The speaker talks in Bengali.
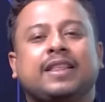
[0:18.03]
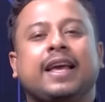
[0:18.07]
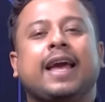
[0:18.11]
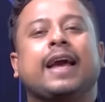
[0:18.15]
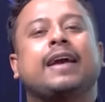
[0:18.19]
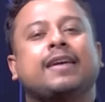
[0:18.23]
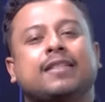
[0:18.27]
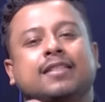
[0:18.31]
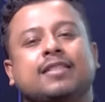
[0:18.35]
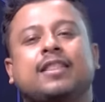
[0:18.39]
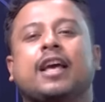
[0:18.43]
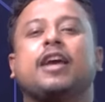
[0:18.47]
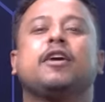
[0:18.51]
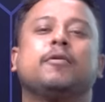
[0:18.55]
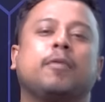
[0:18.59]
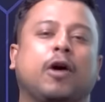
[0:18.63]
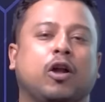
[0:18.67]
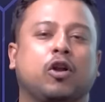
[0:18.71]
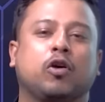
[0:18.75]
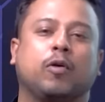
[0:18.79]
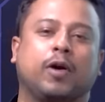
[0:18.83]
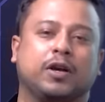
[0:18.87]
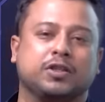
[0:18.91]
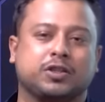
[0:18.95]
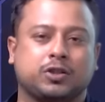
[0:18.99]
দেখতেই
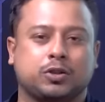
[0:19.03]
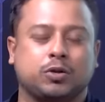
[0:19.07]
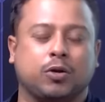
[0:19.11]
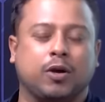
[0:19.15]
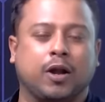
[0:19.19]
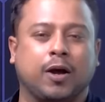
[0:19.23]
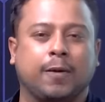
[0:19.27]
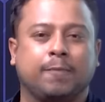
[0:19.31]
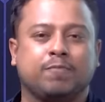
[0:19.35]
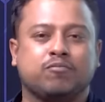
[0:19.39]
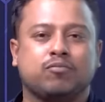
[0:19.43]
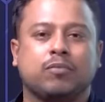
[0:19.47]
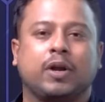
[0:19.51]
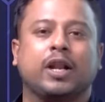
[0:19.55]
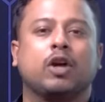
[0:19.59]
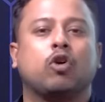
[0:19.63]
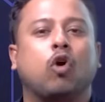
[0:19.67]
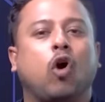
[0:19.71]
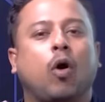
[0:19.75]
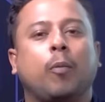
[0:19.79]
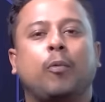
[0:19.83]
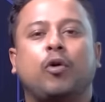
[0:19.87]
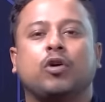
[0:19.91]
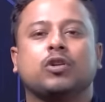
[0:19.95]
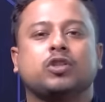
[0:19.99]
ভালোবাসতো না মানে
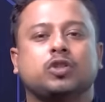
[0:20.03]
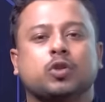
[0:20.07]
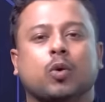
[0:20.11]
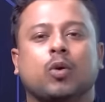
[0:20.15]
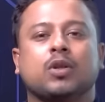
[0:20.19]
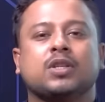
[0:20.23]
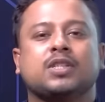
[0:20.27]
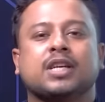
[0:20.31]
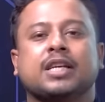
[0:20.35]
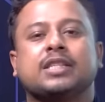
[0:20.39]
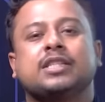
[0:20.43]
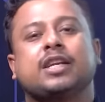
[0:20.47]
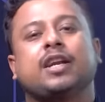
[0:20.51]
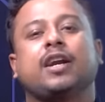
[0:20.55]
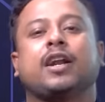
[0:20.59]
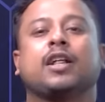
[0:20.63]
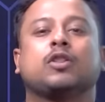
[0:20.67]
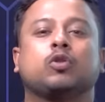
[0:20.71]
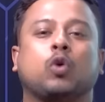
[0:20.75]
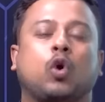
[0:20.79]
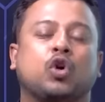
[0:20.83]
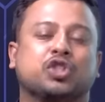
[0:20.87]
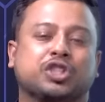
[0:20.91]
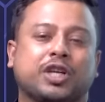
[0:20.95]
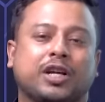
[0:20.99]
খবর চলছে ছেলেটা
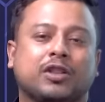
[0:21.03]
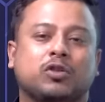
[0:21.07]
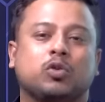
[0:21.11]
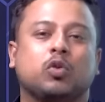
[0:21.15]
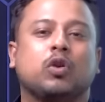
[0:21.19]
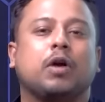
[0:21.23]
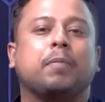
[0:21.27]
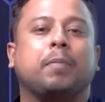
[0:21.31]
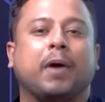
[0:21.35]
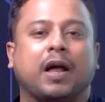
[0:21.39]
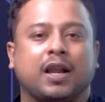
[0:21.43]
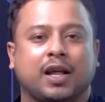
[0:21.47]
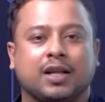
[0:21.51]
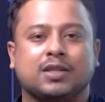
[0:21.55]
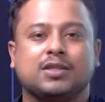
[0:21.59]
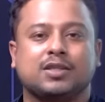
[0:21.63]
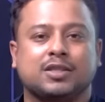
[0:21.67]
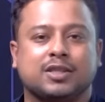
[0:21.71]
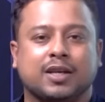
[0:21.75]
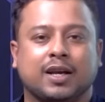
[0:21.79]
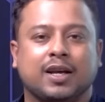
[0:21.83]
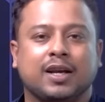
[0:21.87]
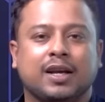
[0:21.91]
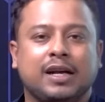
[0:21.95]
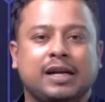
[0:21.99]
দশ হাজার দূরে
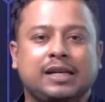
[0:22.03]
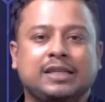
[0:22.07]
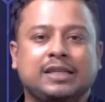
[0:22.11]
পালাচ্ছে